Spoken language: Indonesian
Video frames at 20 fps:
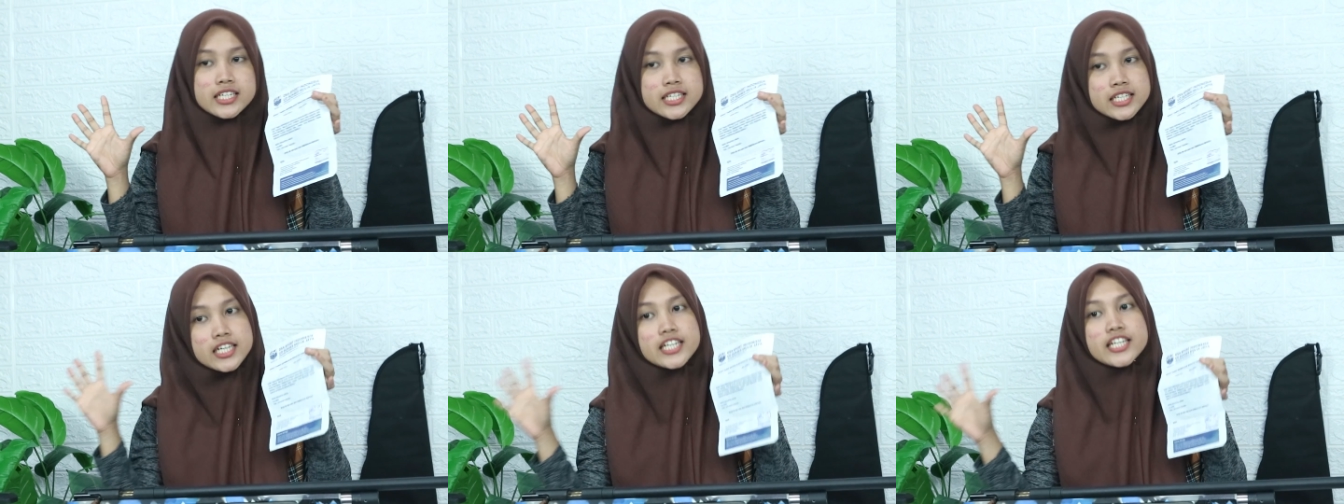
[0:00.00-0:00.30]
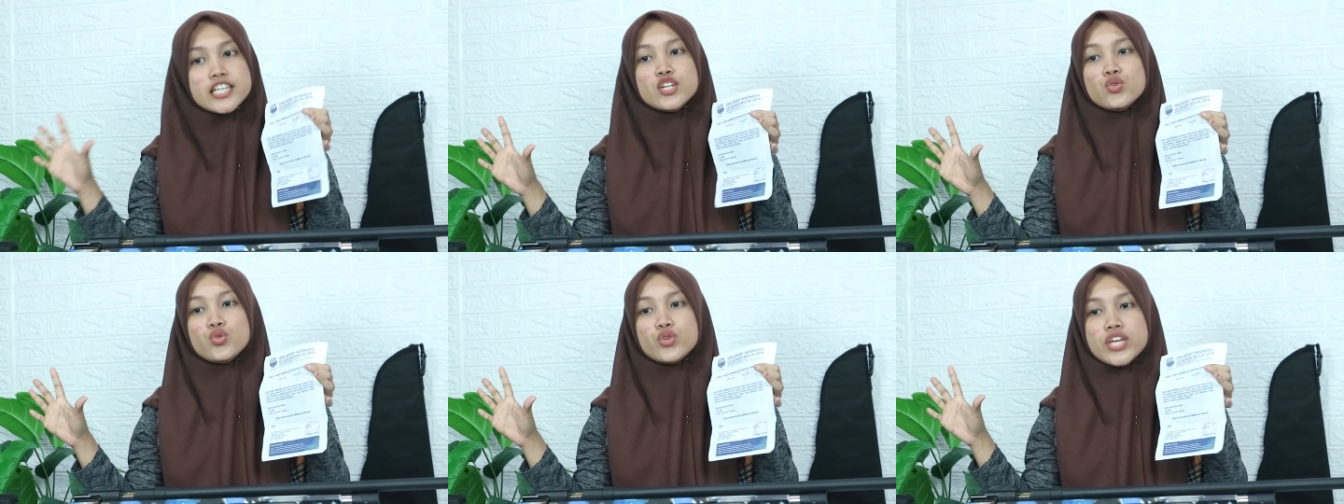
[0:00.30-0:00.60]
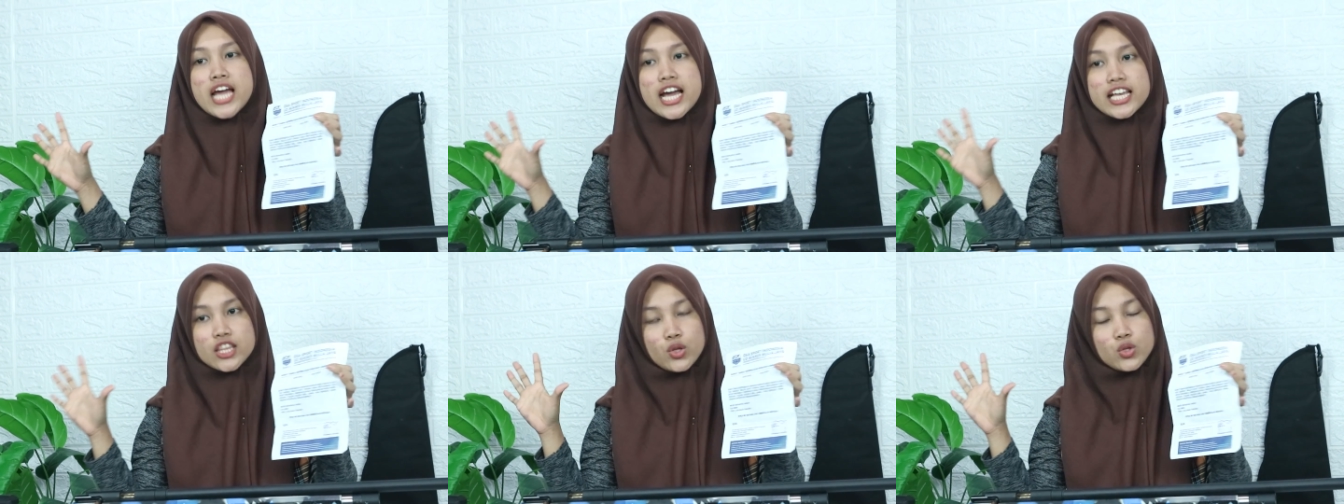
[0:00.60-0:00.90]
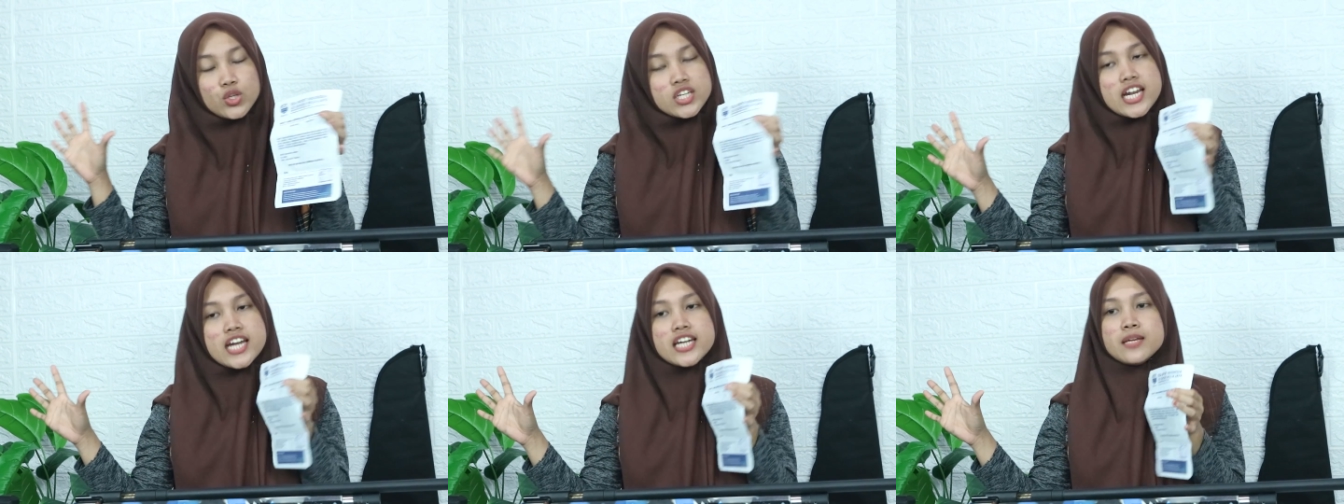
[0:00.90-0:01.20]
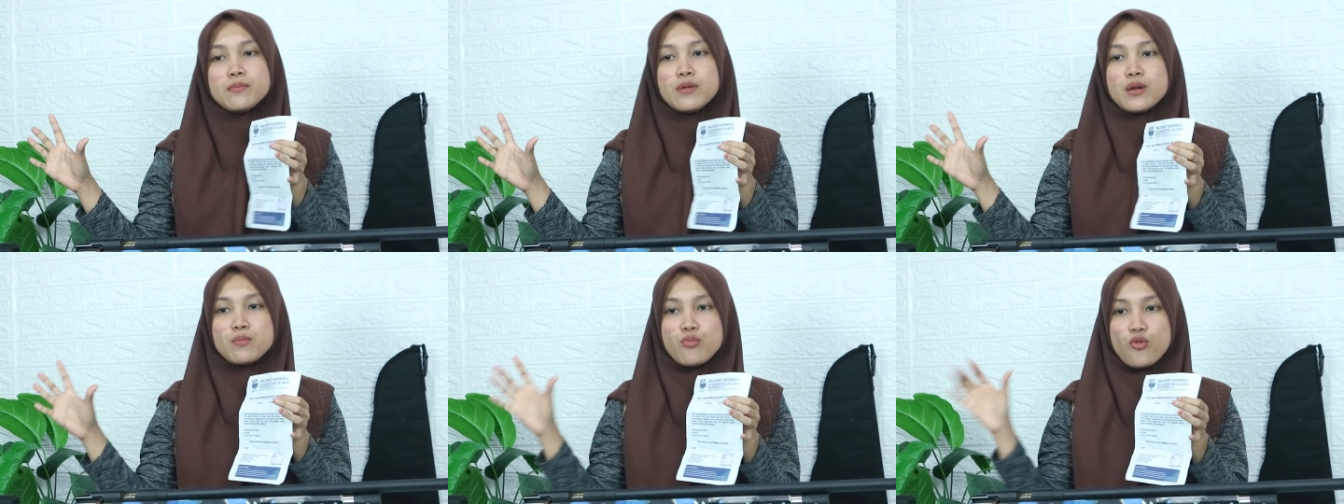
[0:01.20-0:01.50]
dilindungi atau tidak
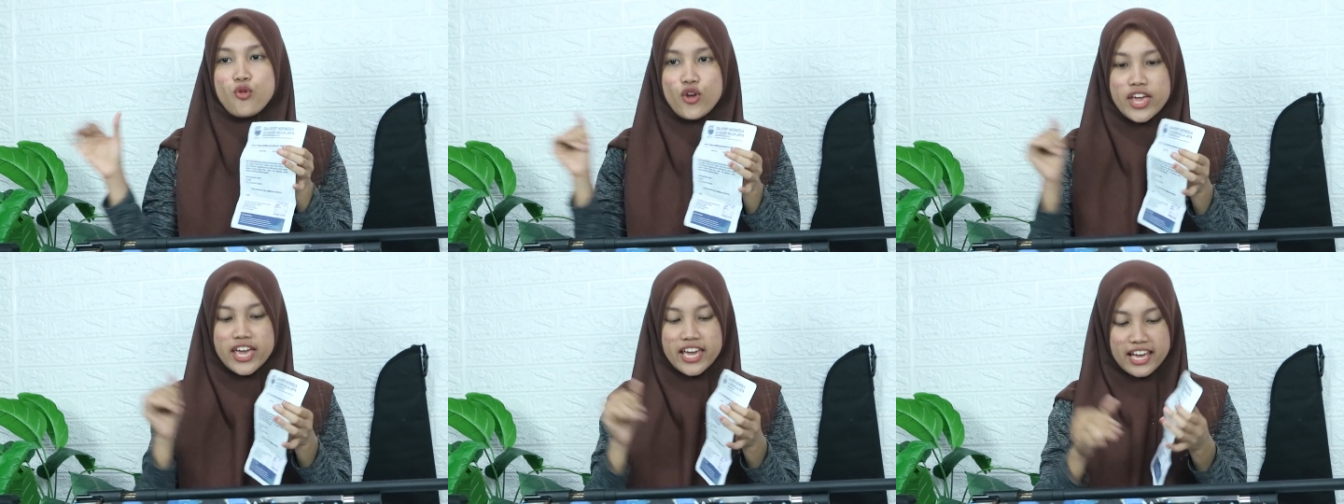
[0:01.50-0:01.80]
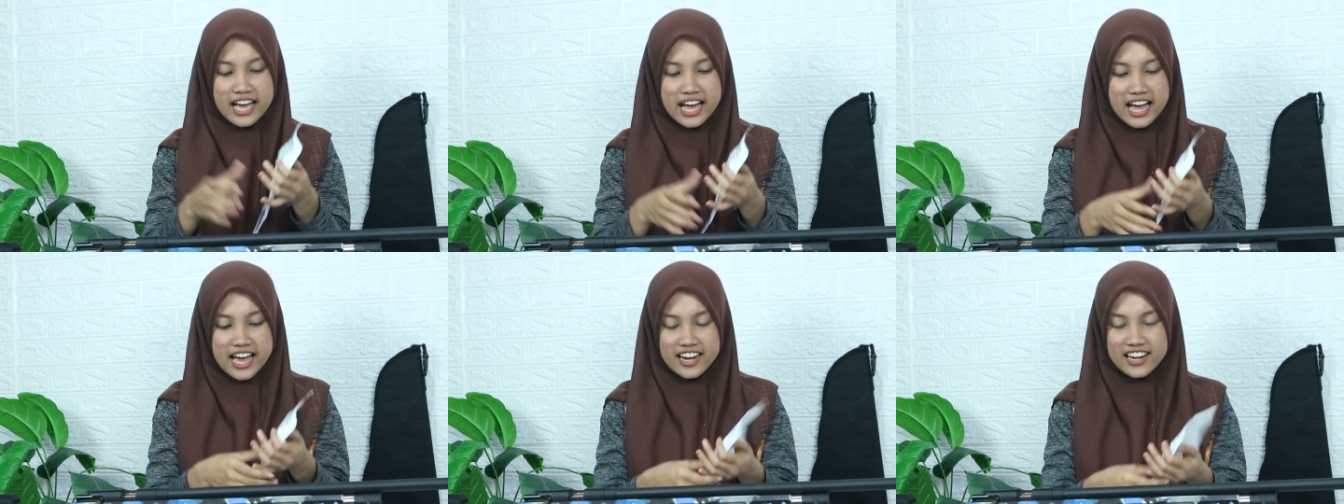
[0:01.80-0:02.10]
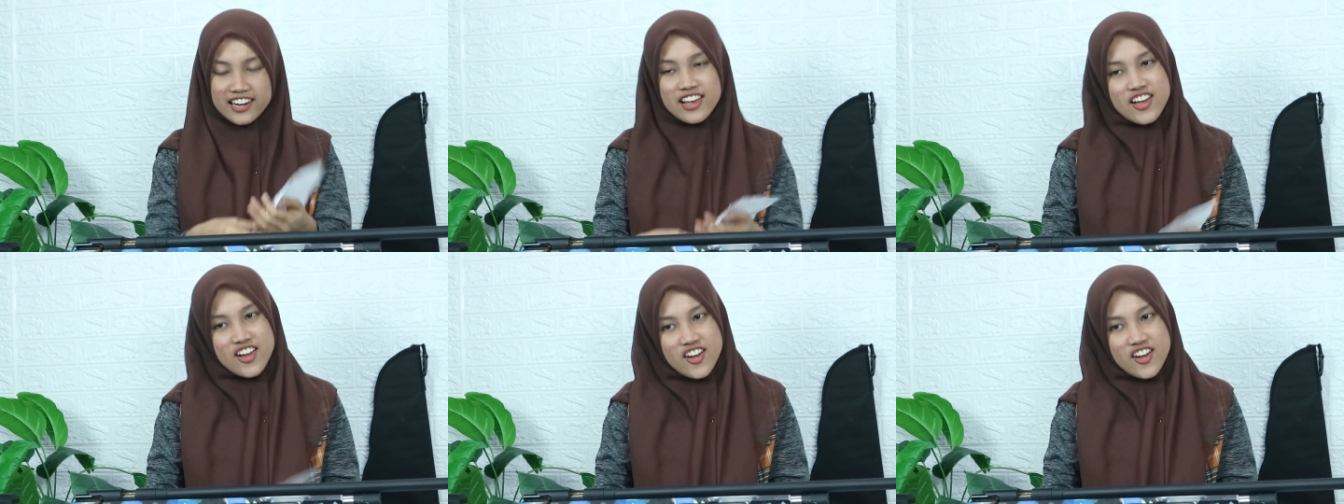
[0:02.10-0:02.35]
diperbolehkan.